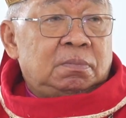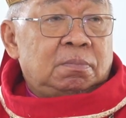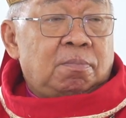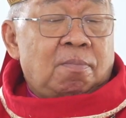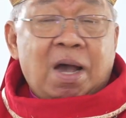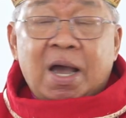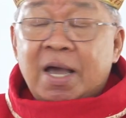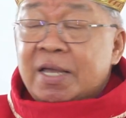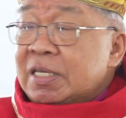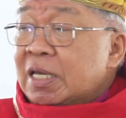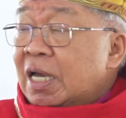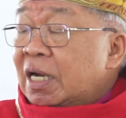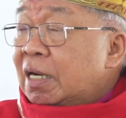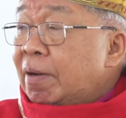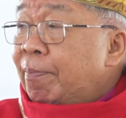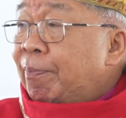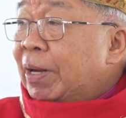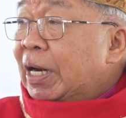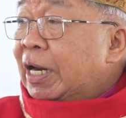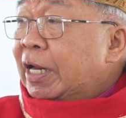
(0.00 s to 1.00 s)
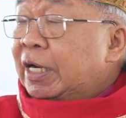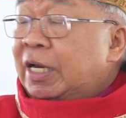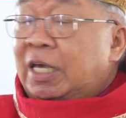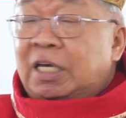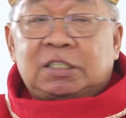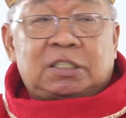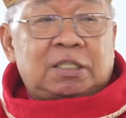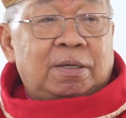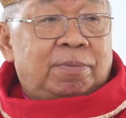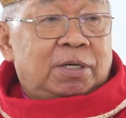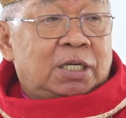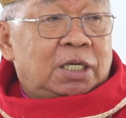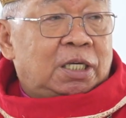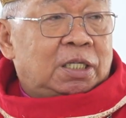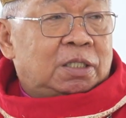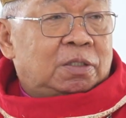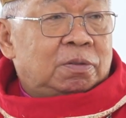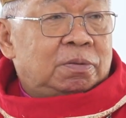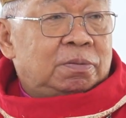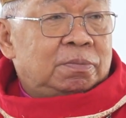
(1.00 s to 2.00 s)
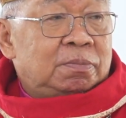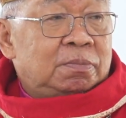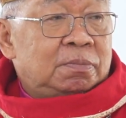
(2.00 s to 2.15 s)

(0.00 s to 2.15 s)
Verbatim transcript: Banyak kepala desa begitu.